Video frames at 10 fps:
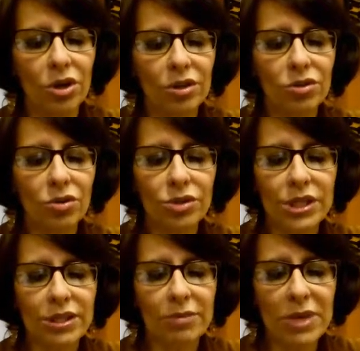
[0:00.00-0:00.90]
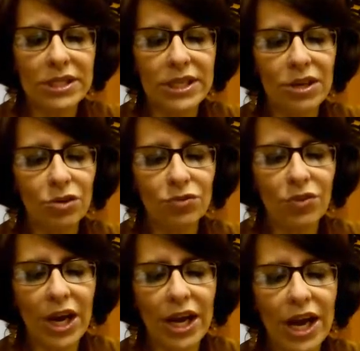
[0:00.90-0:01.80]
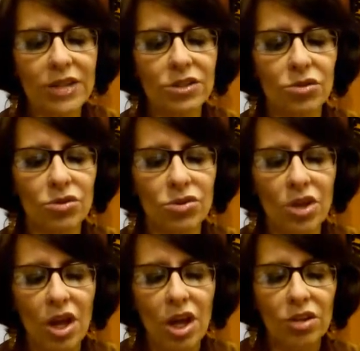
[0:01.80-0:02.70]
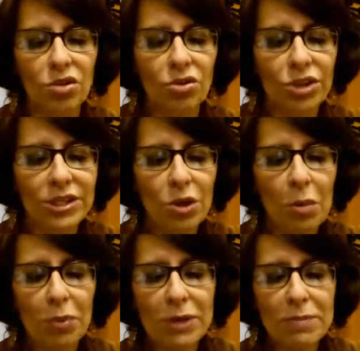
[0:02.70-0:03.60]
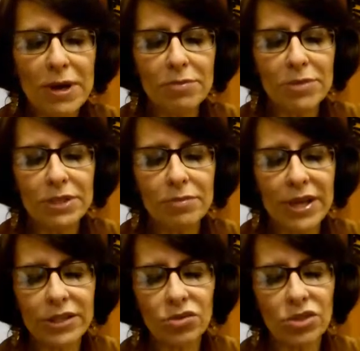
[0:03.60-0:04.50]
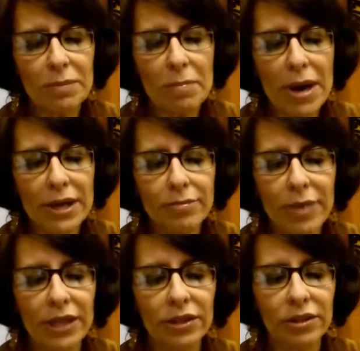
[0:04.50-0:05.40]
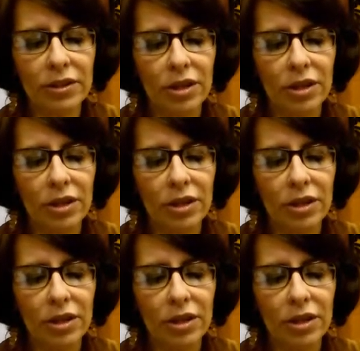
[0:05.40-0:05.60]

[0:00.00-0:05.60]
donde se mecen los fracasos, donde se oprimen mis besos en vaivén,